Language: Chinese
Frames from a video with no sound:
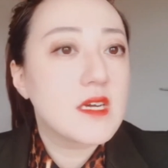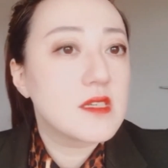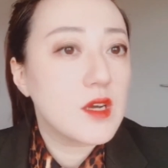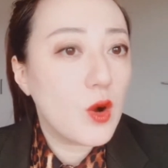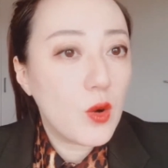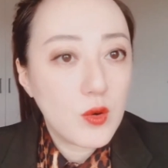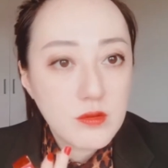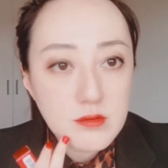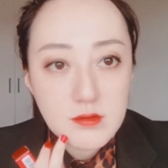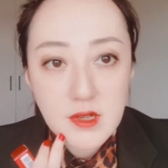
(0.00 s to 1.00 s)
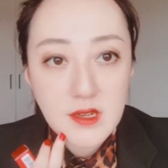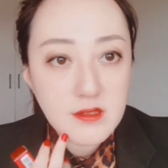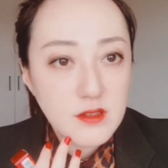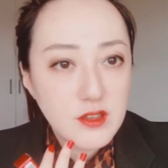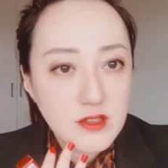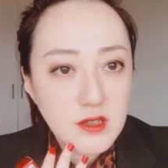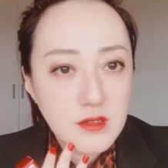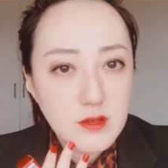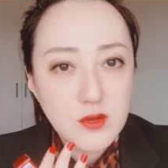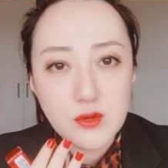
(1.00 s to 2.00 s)
这个红很
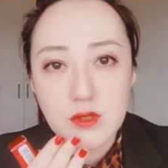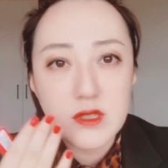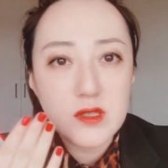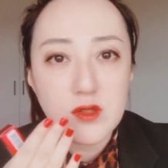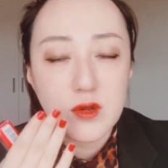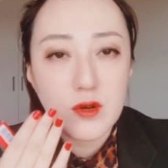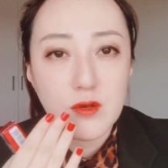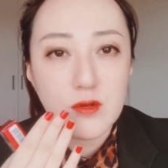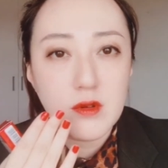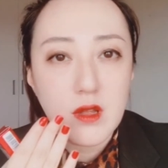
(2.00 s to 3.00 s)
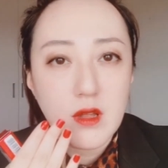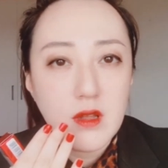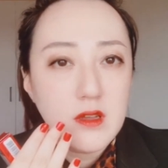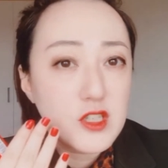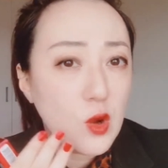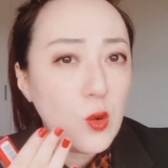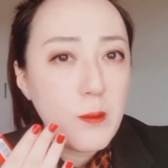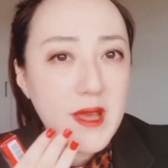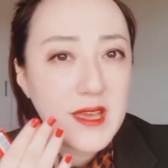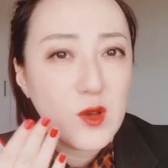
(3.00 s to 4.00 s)
正，属于那种柔
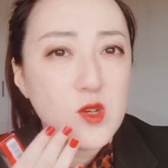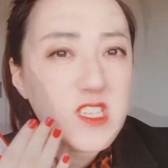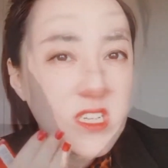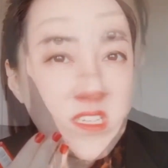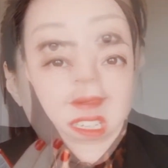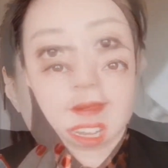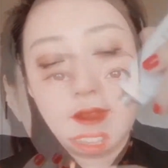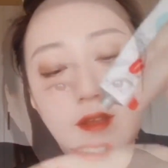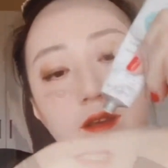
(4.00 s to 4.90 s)
美又深沉。